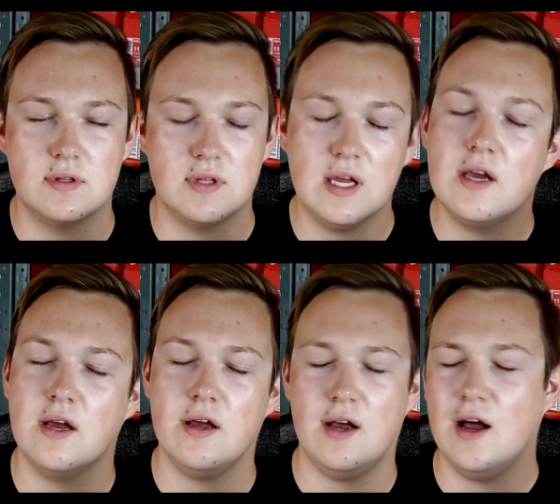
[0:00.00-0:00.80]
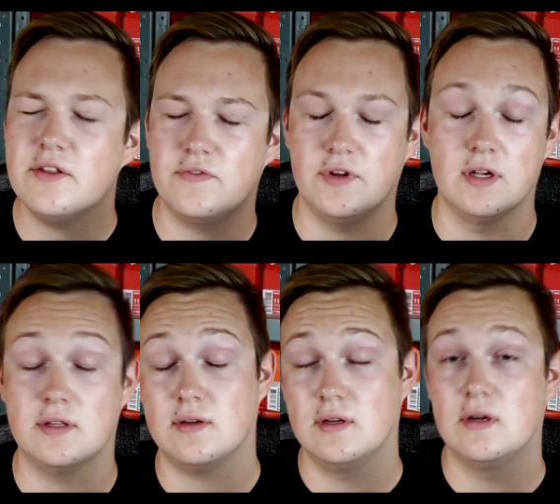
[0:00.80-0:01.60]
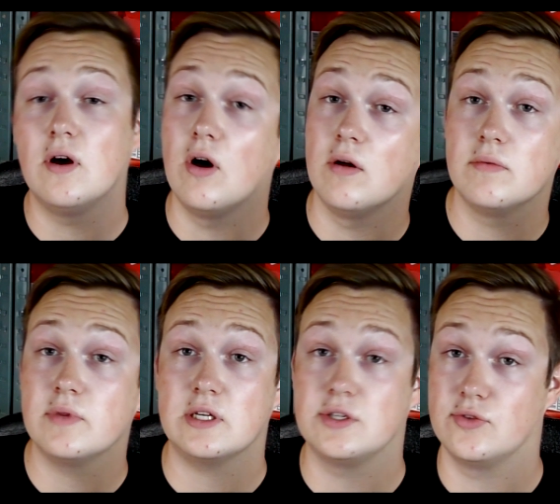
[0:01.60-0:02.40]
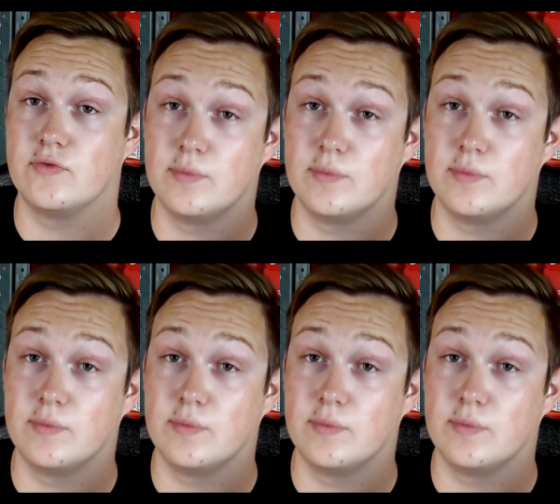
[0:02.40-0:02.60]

Tinker Hatfield. O, tak się to